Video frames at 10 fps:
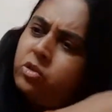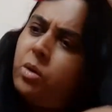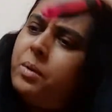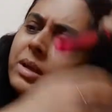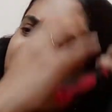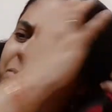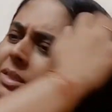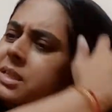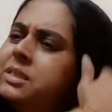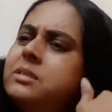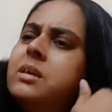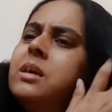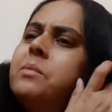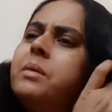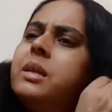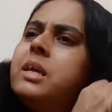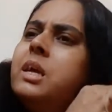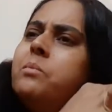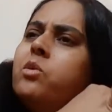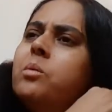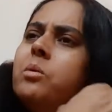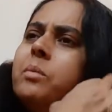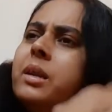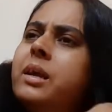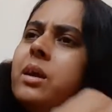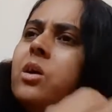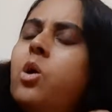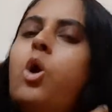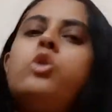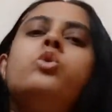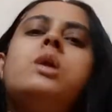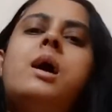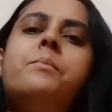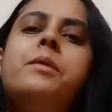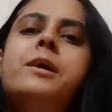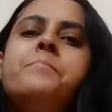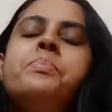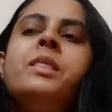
সবাই আমাদের মানে কি বলবো মানে অতটা আমরা